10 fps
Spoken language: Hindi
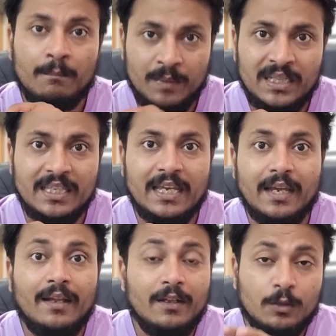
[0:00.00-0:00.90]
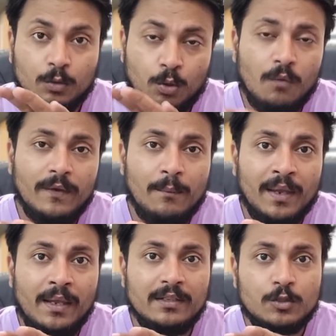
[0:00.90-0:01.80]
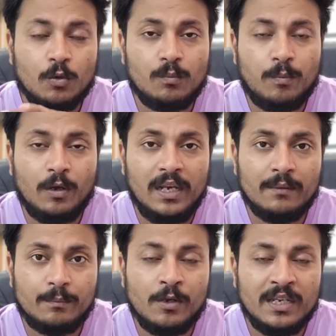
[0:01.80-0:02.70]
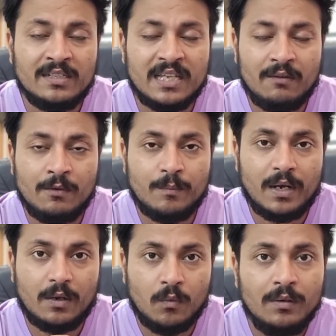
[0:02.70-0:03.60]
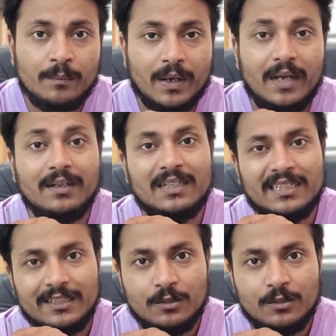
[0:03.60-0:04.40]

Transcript: मिलती है दो फिल्में हैं पोनियन सेलवन पार्ट वन पार्ट